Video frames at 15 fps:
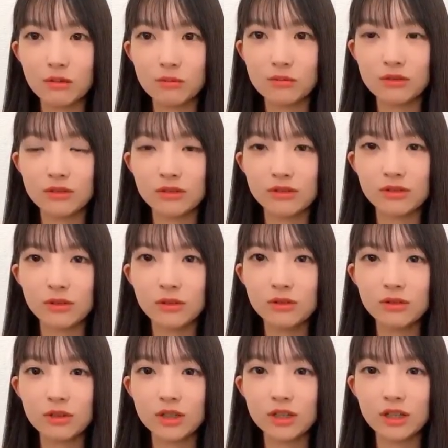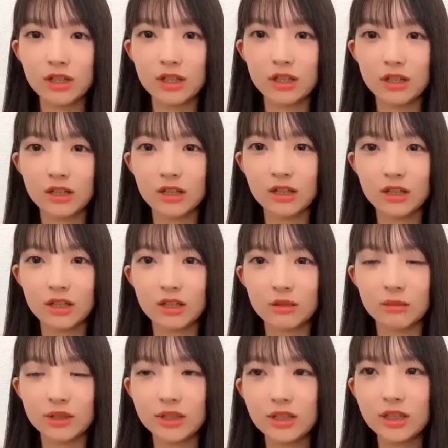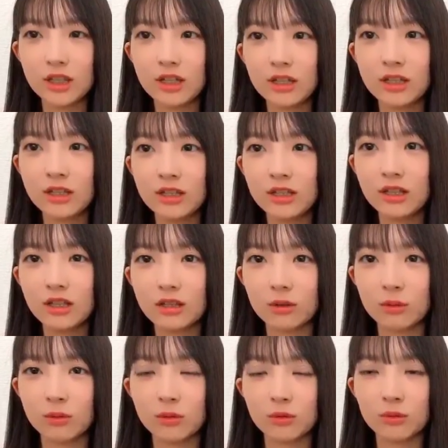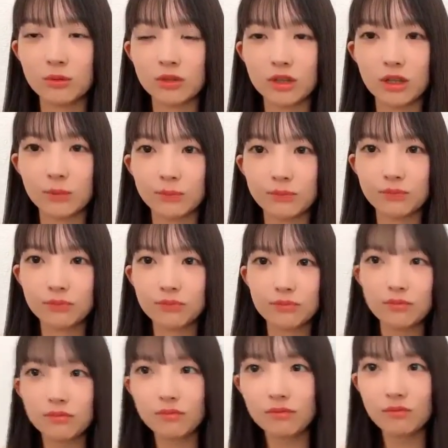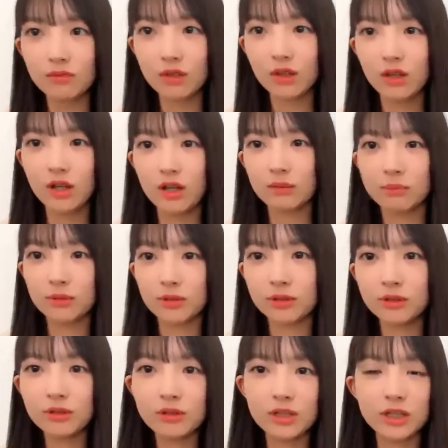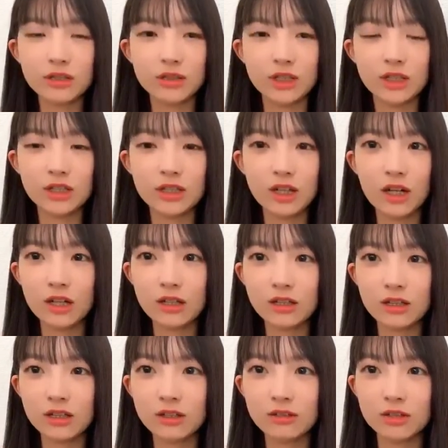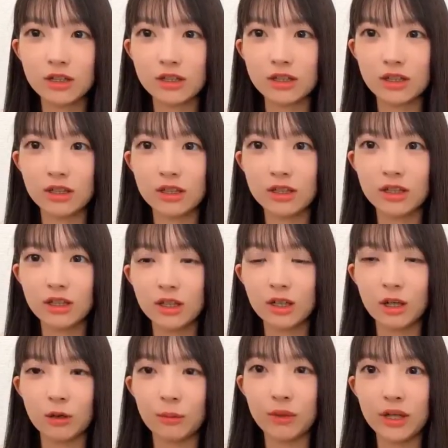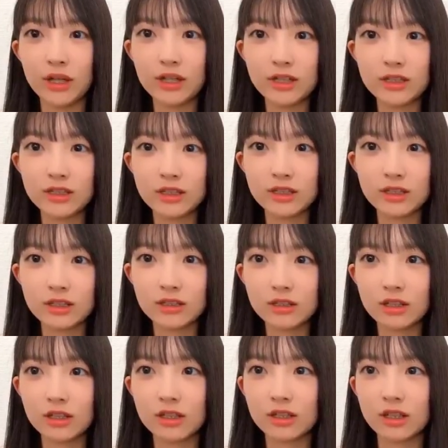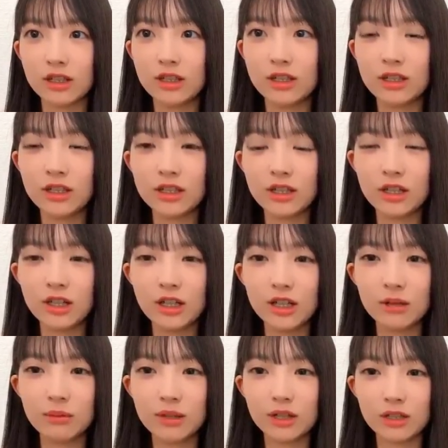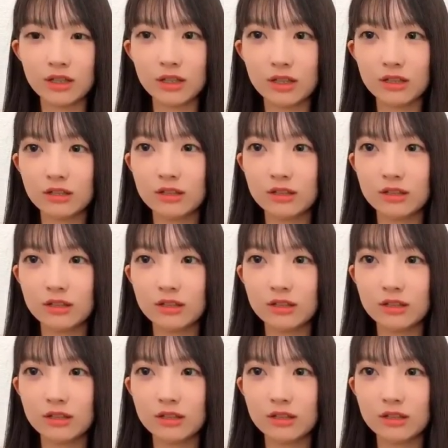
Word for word: もう本当にねめっちゃ大変だなと思ったもうグローリーの日にならないぐらいねめっちゃ疲れた息切れがやばかった